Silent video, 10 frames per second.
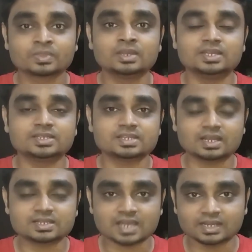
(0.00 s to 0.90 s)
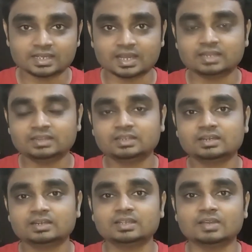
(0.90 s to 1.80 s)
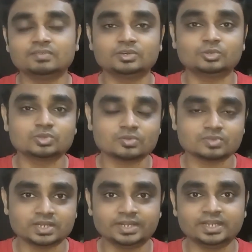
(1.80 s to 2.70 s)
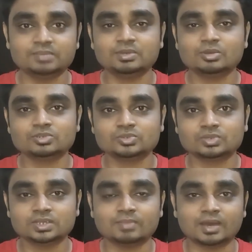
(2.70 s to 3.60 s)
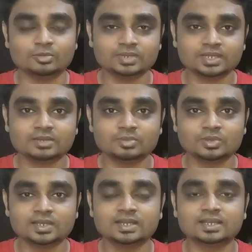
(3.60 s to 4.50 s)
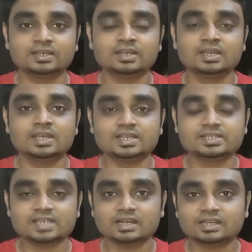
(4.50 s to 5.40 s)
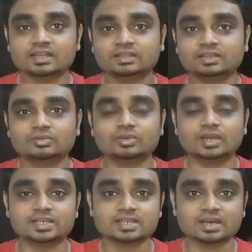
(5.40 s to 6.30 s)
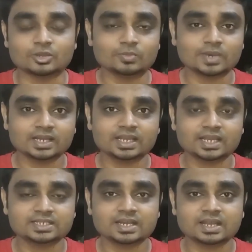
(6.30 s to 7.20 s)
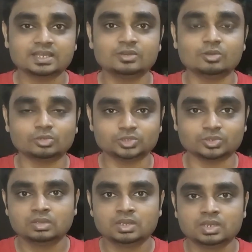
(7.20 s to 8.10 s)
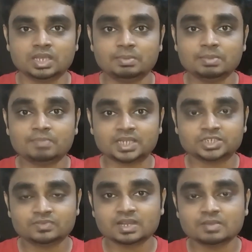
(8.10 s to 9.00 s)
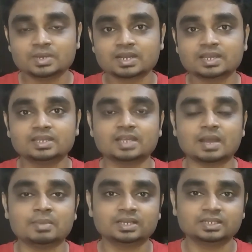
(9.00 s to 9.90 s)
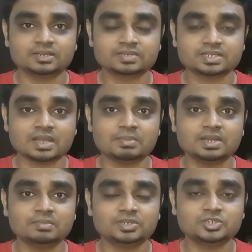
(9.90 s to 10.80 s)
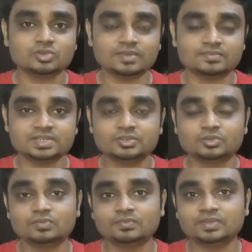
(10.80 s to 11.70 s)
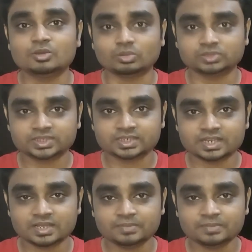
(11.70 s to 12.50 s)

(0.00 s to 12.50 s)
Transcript: इस साल के अंत तक या फिर 2018 में लॉन्च होगी मालूम नहीं कब होगी लेकिन इस साल के अंत तक ऐसा अनुमान लगाया जा रहा है कि लॉन्च होगी यहाँ पे पांचवी खबर है यामा की तरफ से यामा ने अपनी जो एफ जेड टू फिफ्टी लॉन्च की है